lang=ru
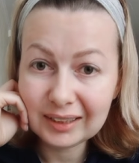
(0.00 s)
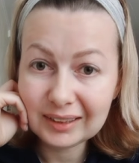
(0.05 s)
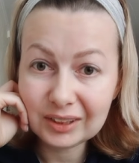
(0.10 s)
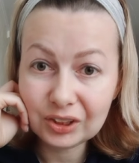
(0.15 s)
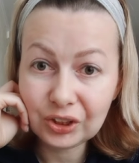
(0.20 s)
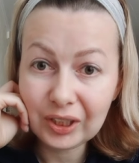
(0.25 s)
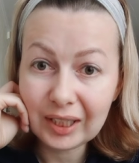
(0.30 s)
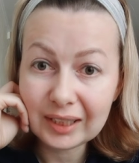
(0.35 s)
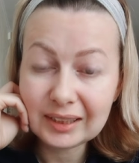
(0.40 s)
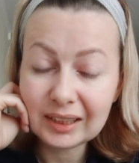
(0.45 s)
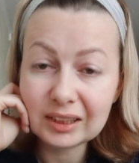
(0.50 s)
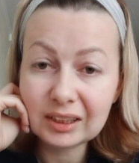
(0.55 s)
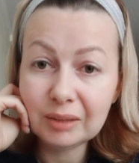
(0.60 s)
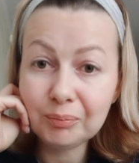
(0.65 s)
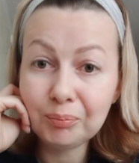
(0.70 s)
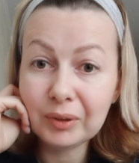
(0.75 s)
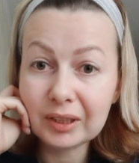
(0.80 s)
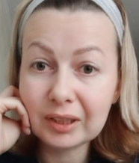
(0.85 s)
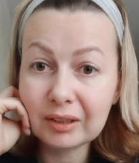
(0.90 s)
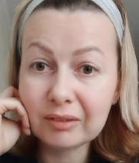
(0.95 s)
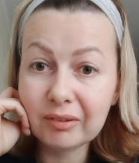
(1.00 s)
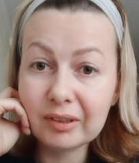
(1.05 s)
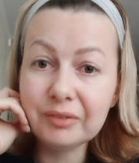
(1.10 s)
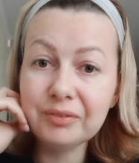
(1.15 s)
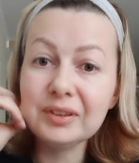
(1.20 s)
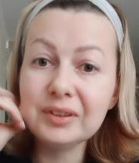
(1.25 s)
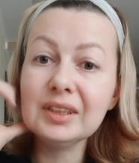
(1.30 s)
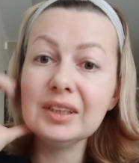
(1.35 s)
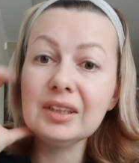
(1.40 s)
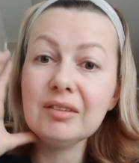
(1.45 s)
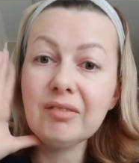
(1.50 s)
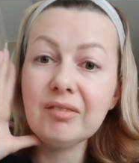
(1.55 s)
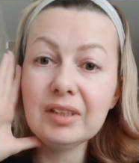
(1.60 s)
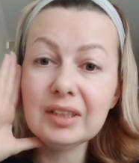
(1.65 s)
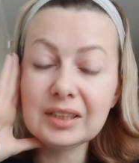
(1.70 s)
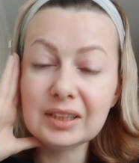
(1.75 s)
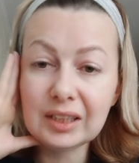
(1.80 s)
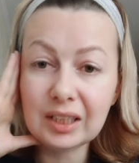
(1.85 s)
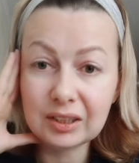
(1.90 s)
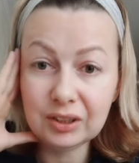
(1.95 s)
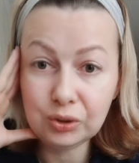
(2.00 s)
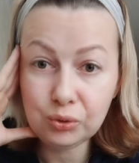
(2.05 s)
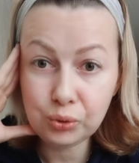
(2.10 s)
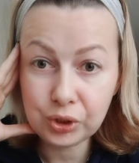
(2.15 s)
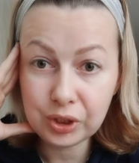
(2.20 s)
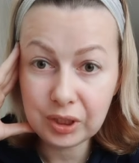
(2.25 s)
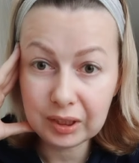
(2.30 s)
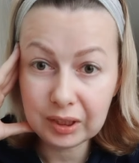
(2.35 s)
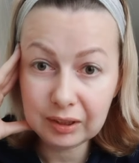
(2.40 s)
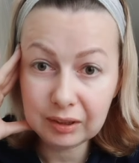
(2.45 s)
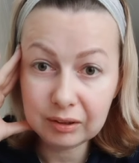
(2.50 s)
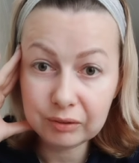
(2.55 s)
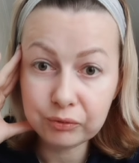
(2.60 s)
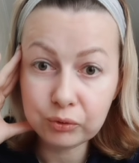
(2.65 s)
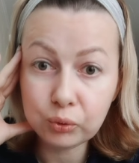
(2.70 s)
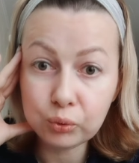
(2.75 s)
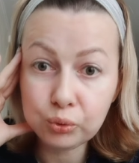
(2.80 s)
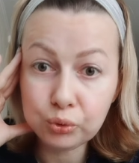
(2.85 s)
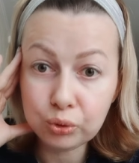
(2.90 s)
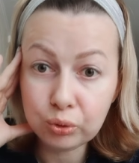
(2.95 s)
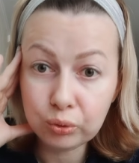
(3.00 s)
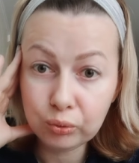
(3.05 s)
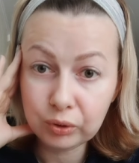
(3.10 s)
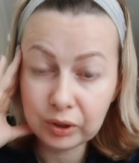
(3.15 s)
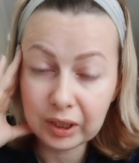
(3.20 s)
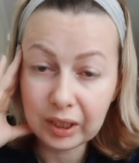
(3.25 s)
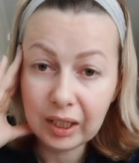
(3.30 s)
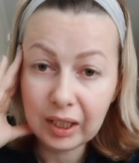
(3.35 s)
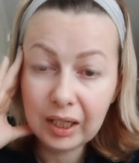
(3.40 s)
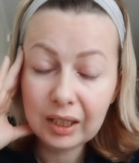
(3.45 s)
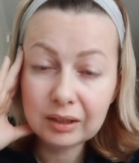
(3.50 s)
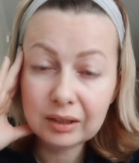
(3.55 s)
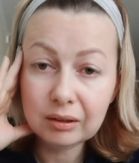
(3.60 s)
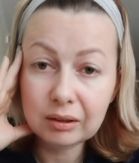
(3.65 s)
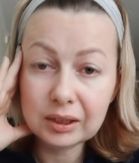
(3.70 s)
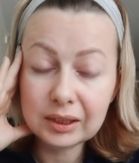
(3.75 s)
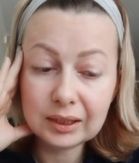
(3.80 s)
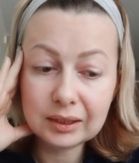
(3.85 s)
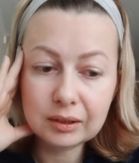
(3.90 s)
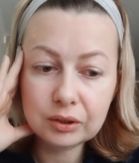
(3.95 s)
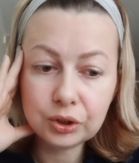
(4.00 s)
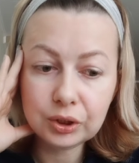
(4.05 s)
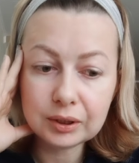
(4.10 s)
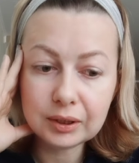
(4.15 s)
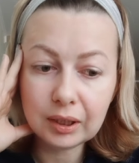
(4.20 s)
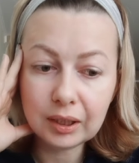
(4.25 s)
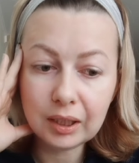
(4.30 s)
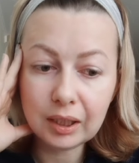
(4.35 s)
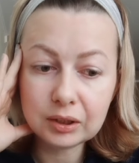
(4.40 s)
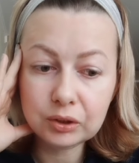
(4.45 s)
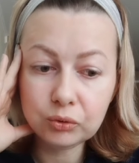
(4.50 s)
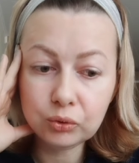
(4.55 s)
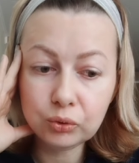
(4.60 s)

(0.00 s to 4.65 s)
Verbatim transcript: Сейчас они переквалифицировались, и они ушли в услуги. То есть они сейчас оказывают